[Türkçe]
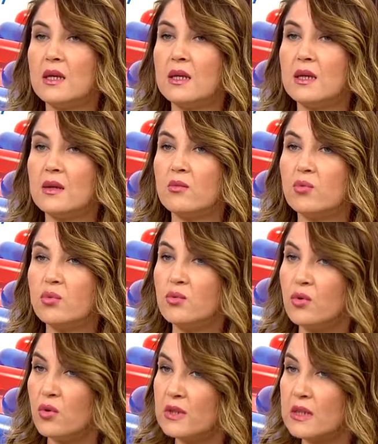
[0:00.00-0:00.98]
e,
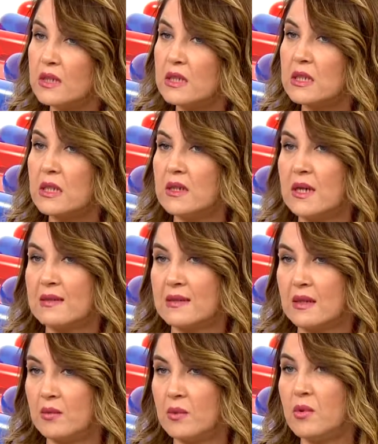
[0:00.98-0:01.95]
bunu ortaya çıkaran
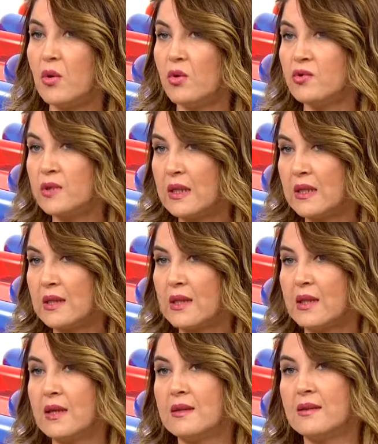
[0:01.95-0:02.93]
sebebi
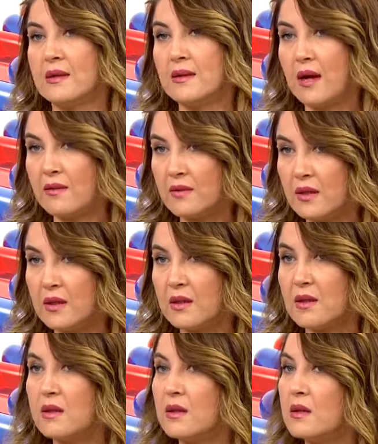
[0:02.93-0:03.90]
öncelikle tedavi
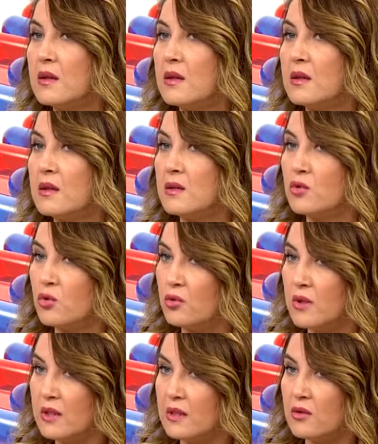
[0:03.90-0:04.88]
e,
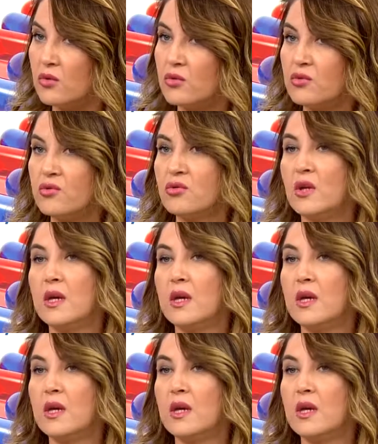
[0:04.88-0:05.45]
yoluna gidiyoruz.